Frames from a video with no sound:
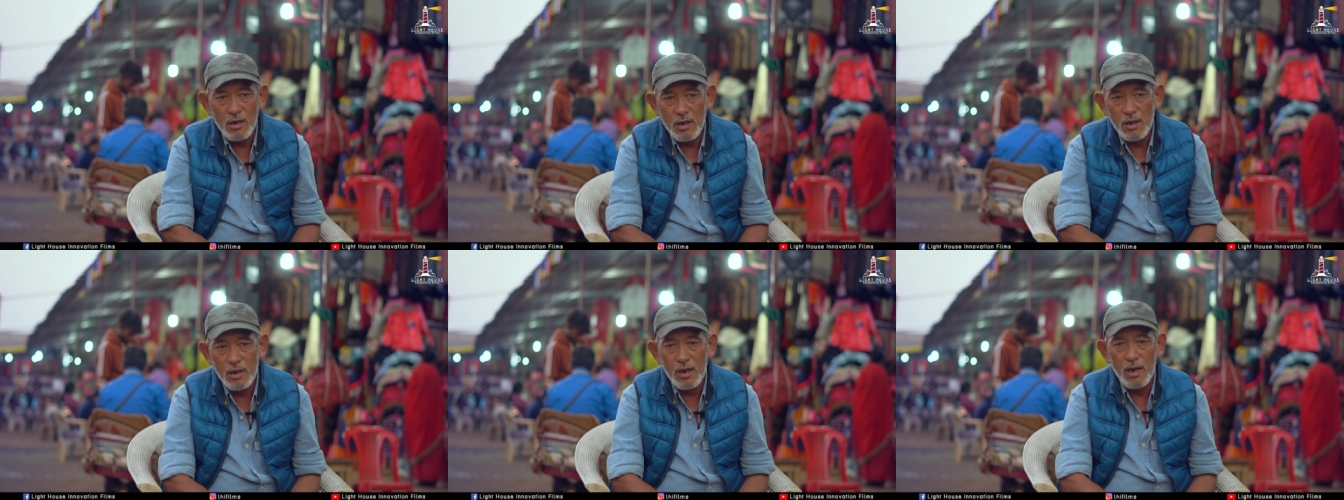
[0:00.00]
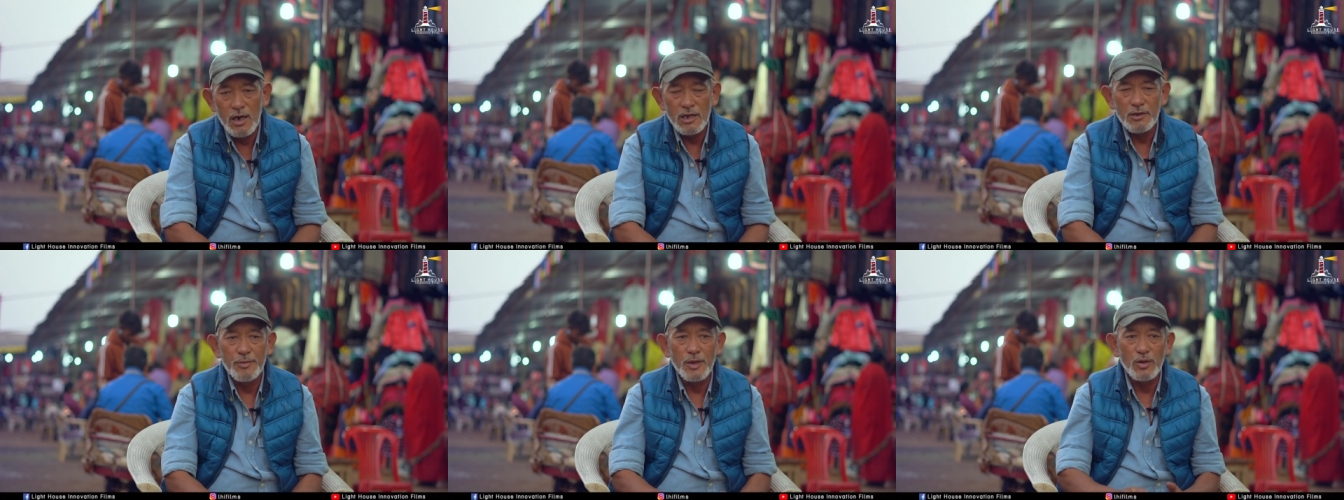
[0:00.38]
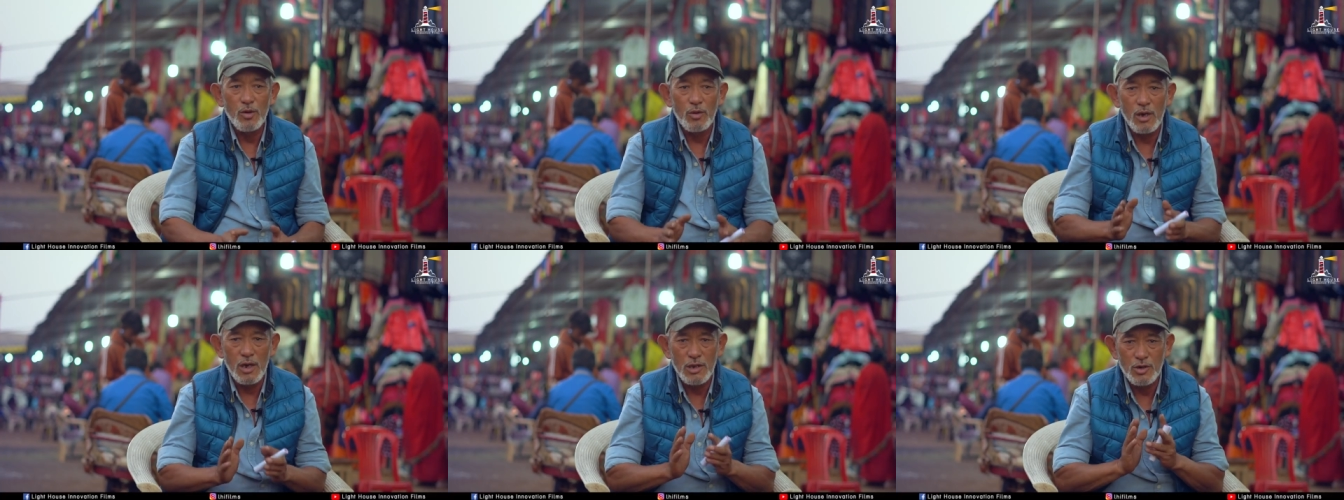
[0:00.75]
और अंत में
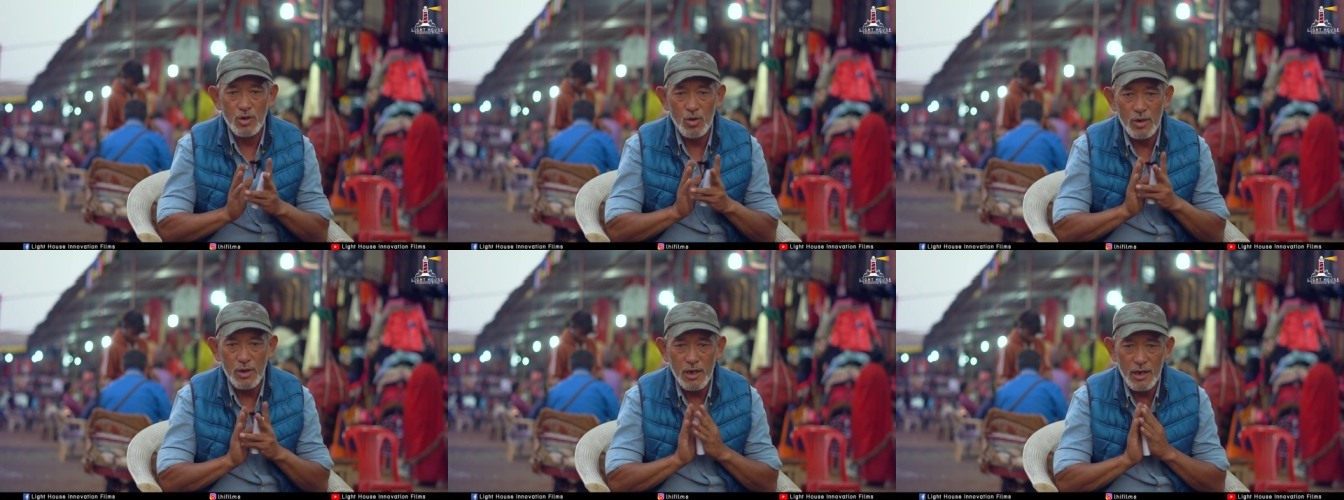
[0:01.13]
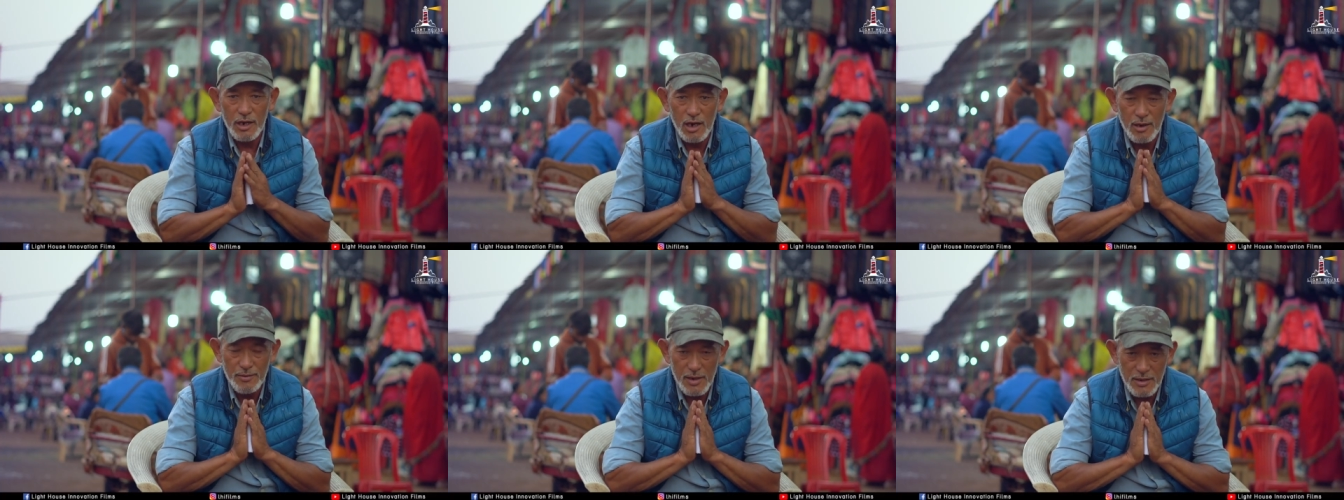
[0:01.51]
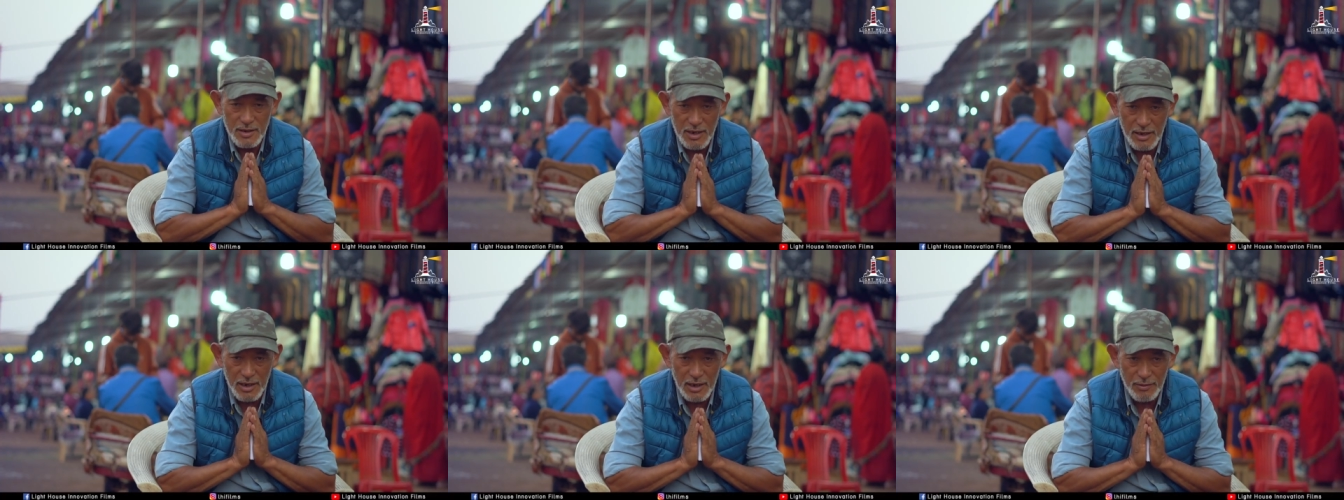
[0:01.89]
दोनों हाथ जोड़ करके आप
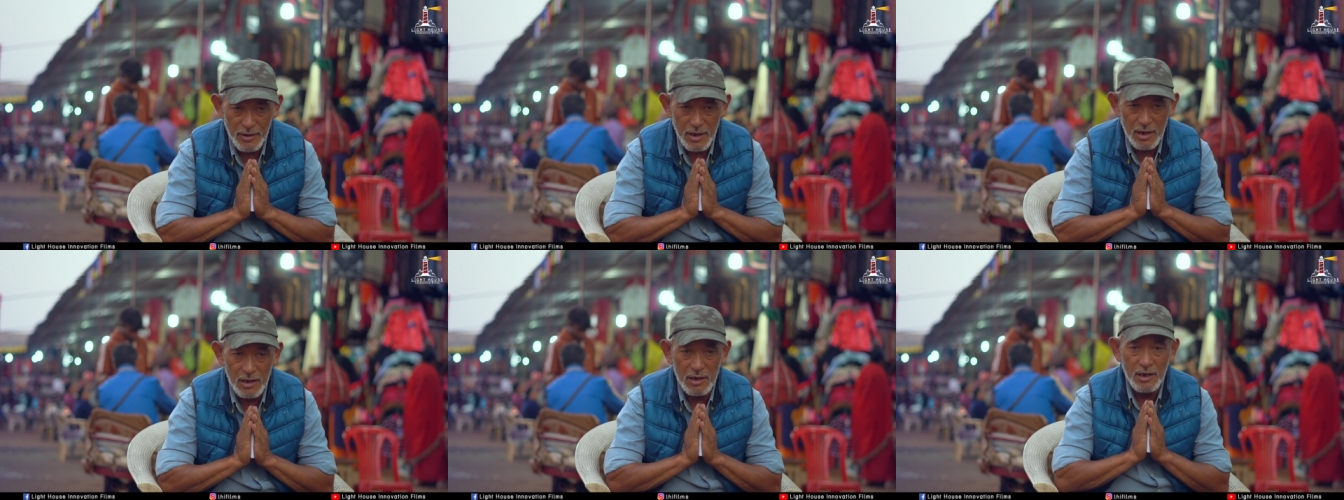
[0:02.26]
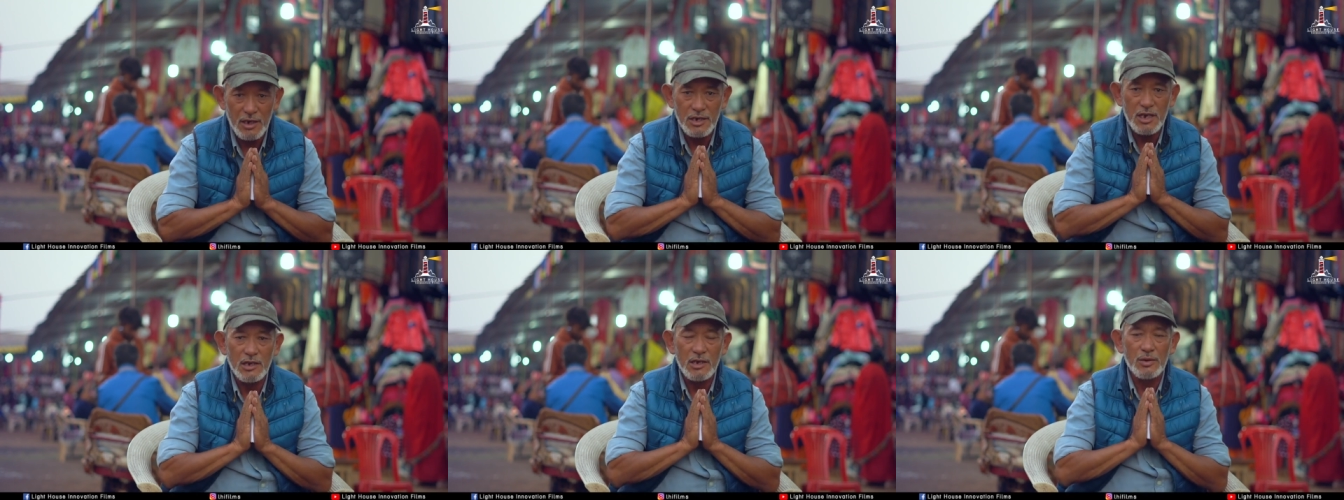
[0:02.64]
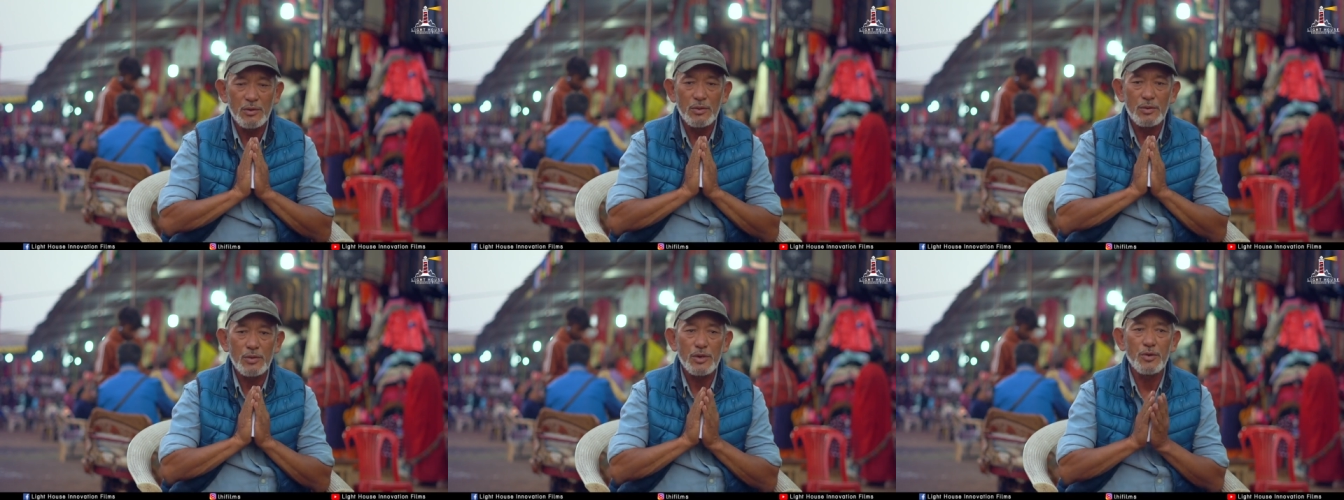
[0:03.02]
सबसे यही निवेदन करना चाहता
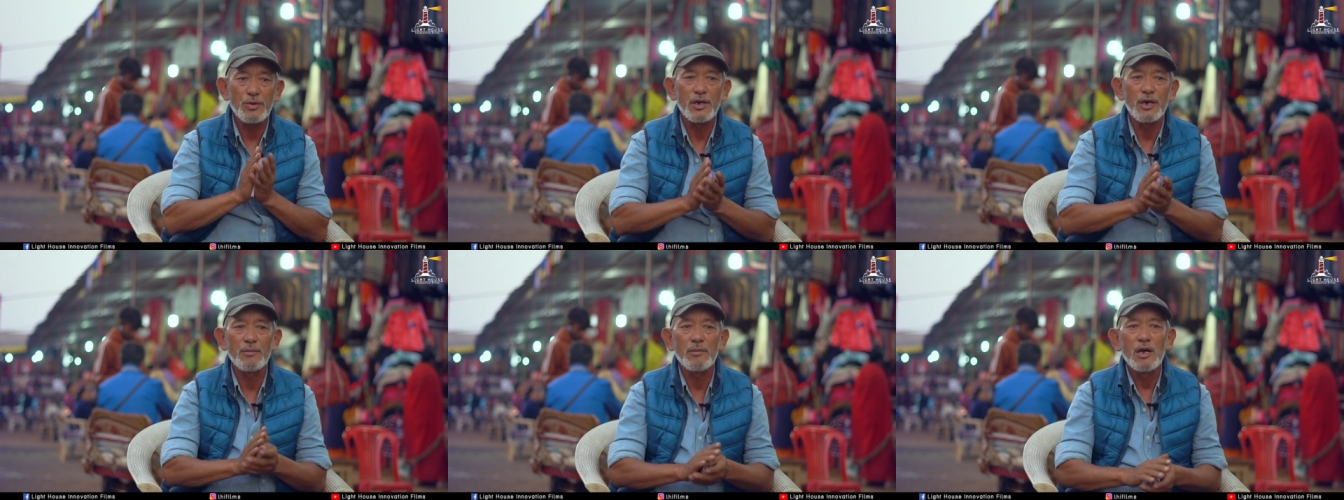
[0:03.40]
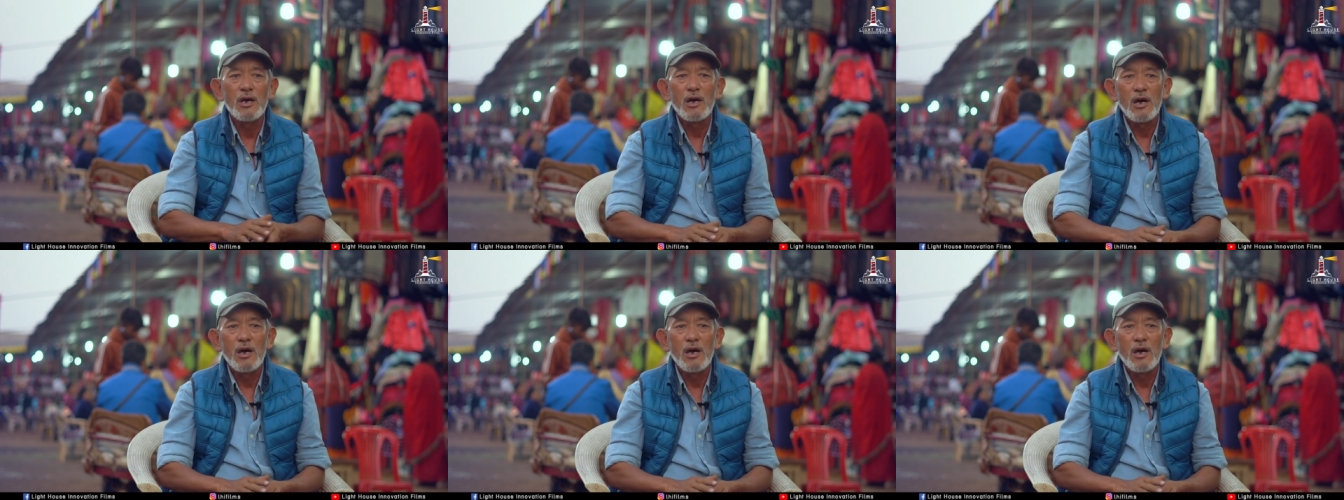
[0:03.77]
हूँ क्योंकि हम